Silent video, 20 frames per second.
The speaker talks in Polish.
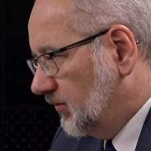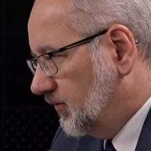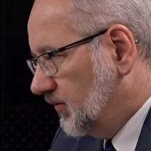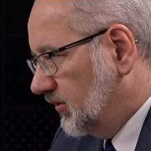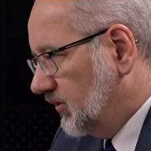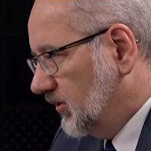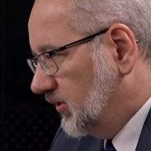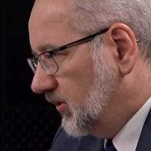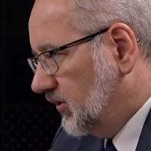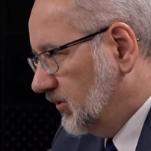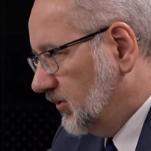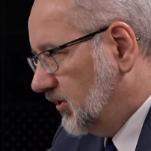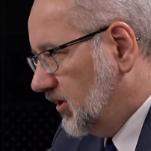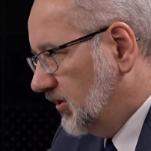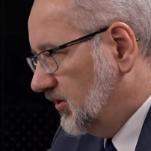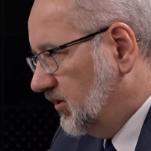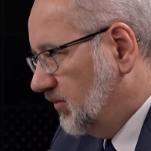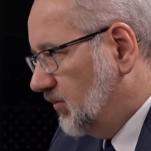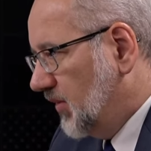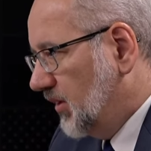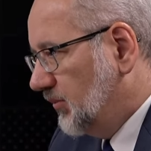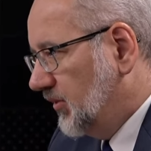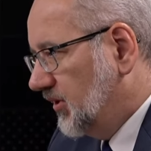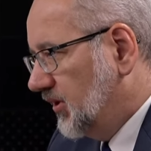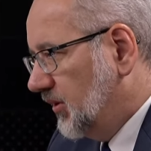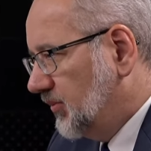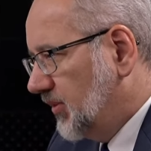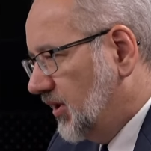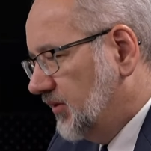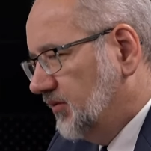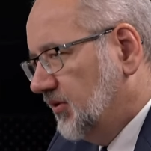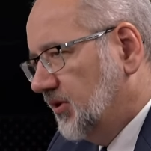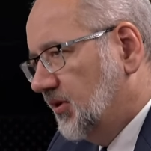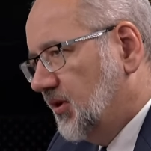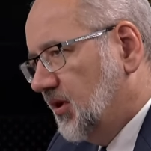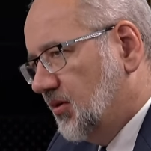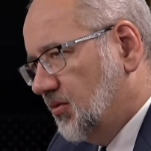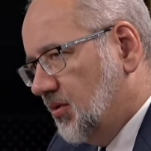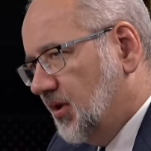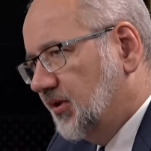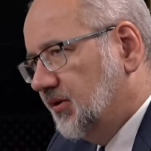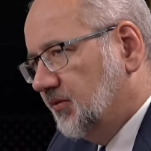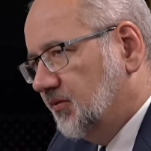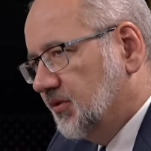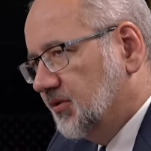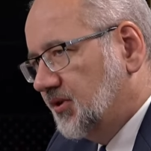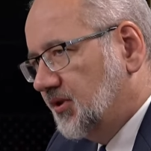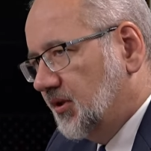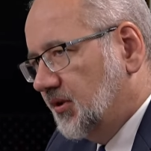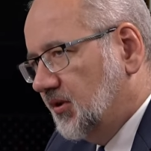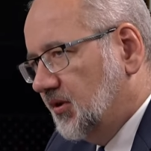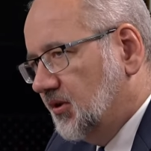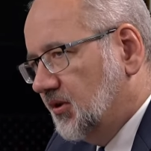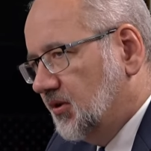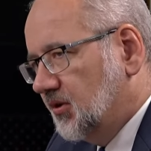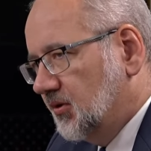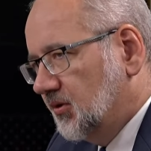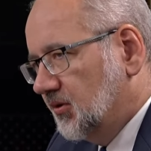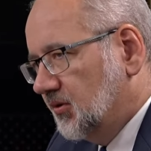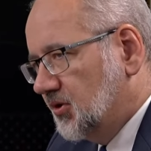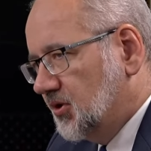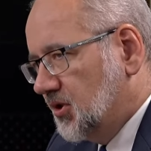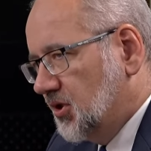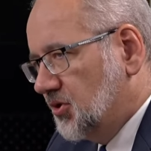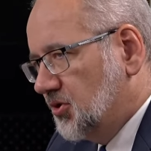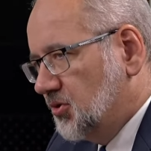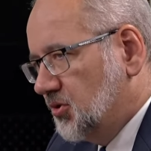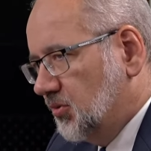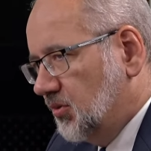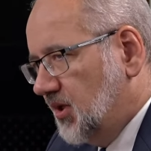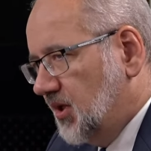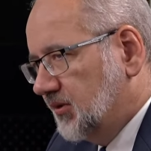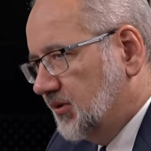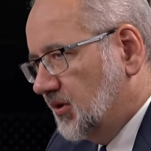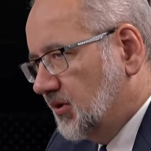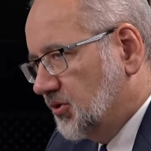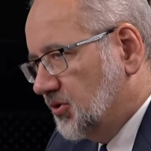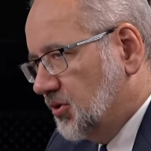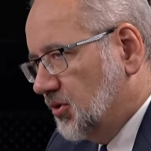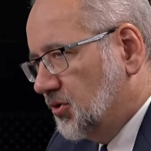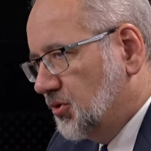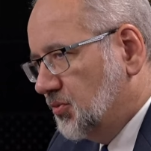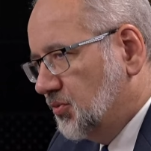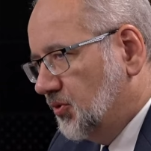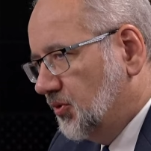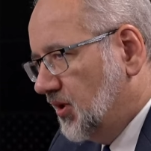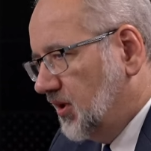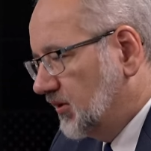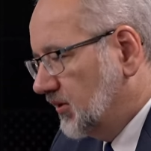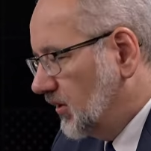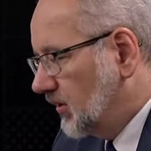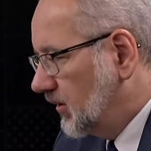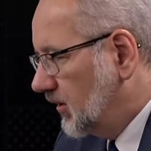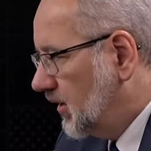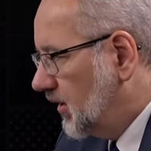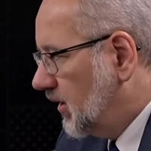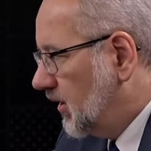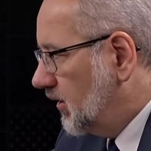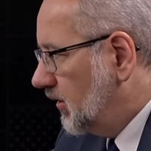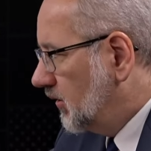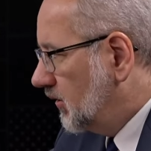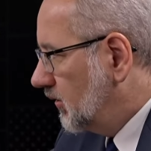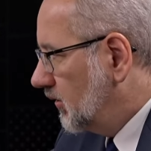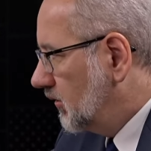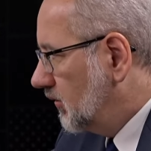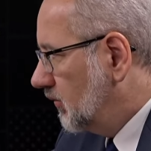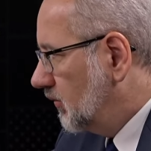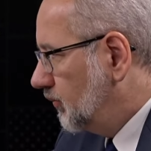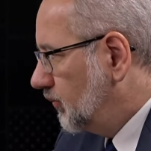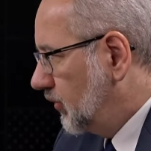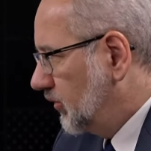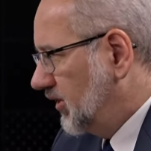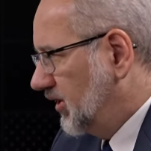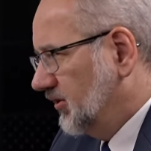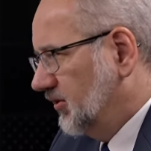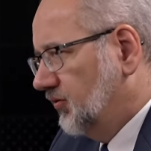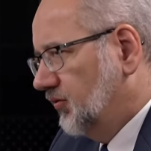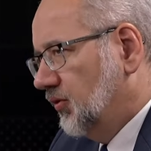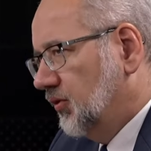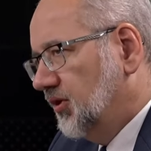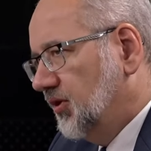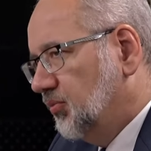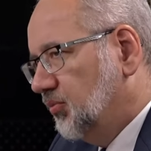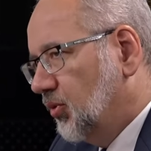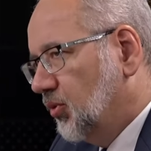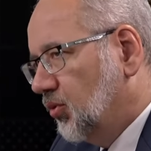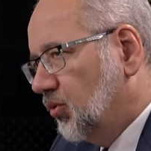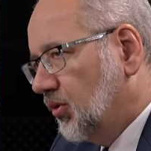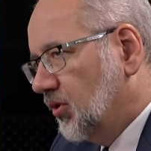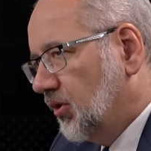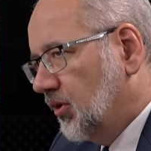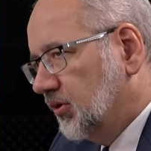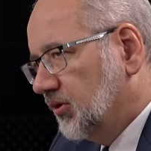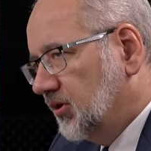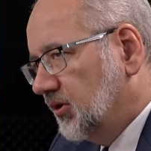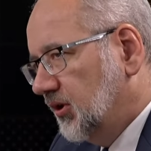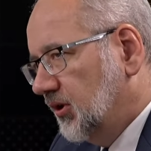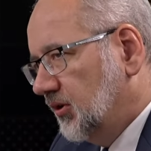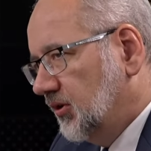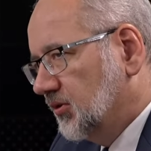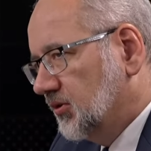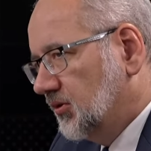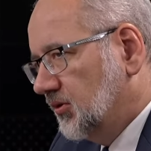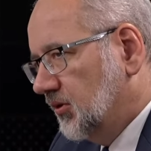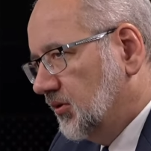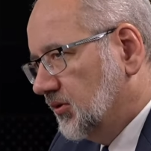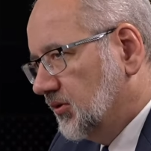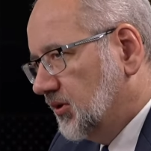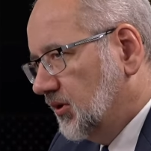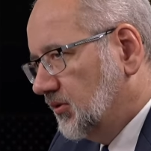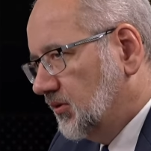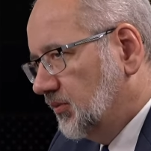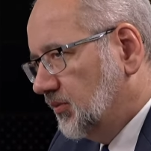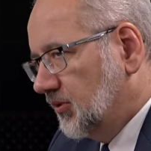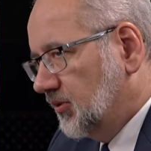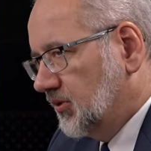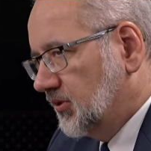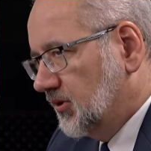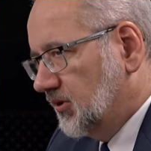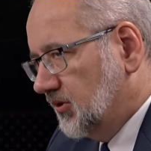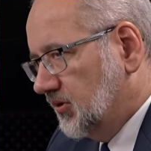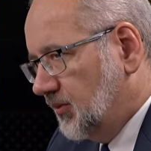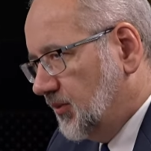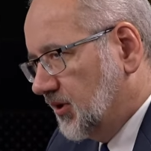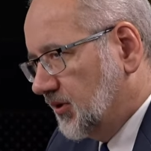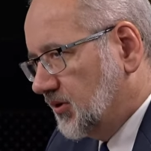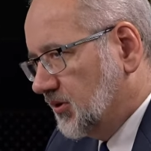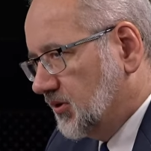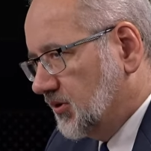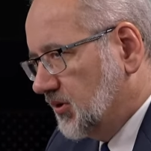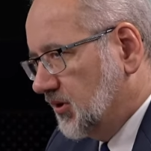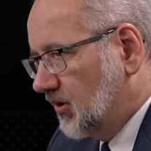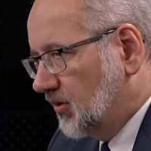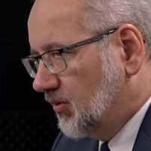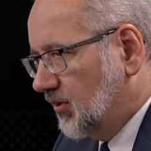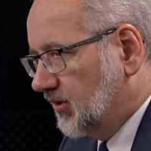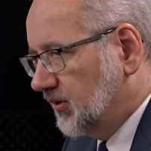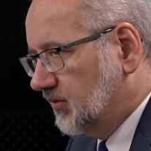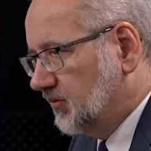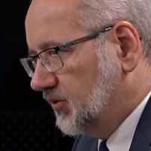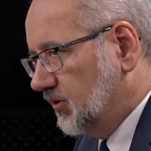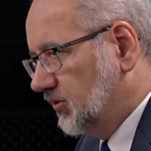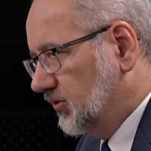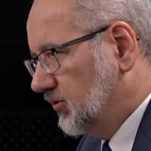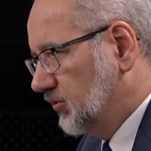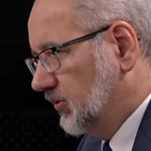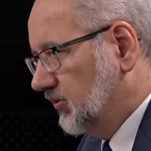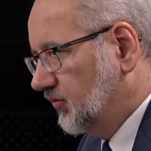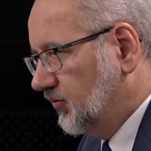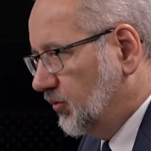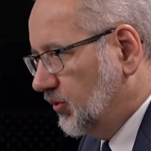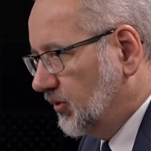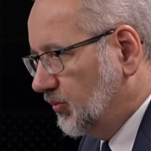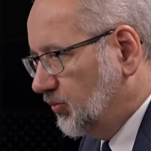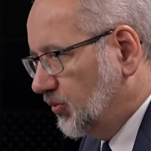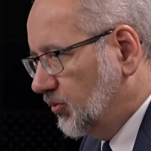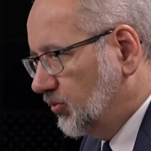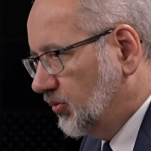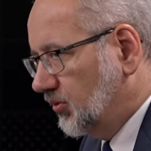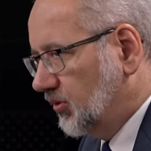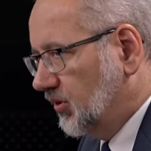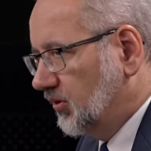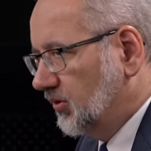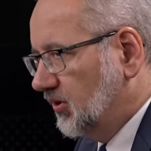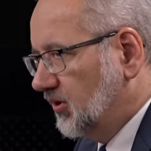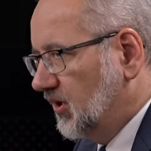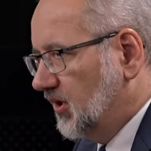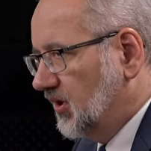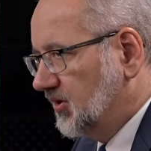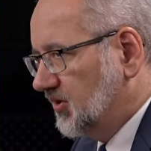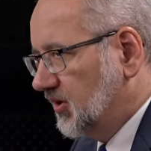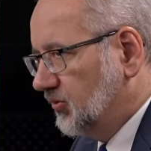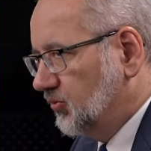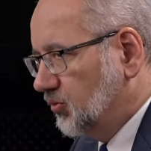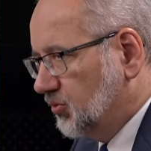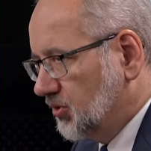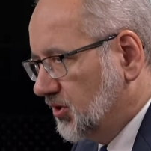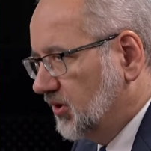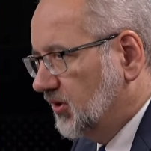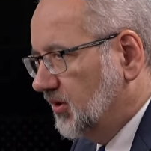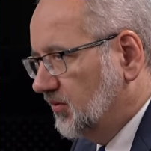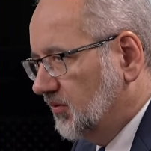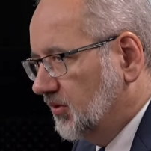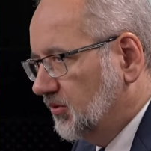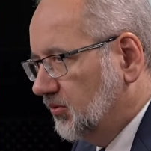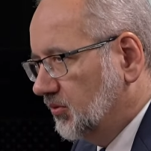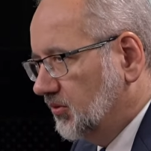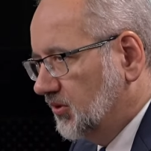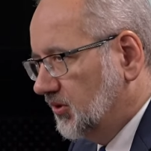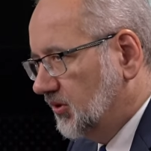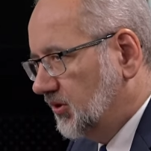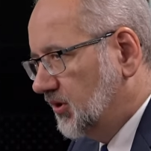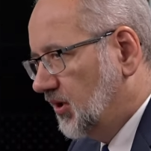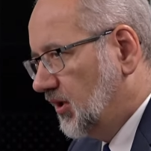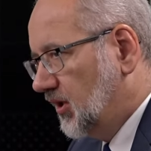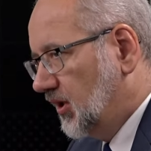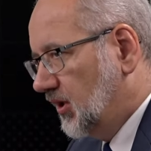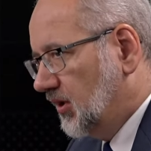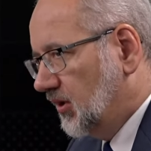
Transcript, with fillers: w, kiedy mamy naprawdę nakłady w ostatnich 6 e, latach czy 8 latach ponad 2,5-krotnie rosnące, to proszę zobaczyć, nakłady wzrosły 2,5-krotnie, a zadłużenie według tych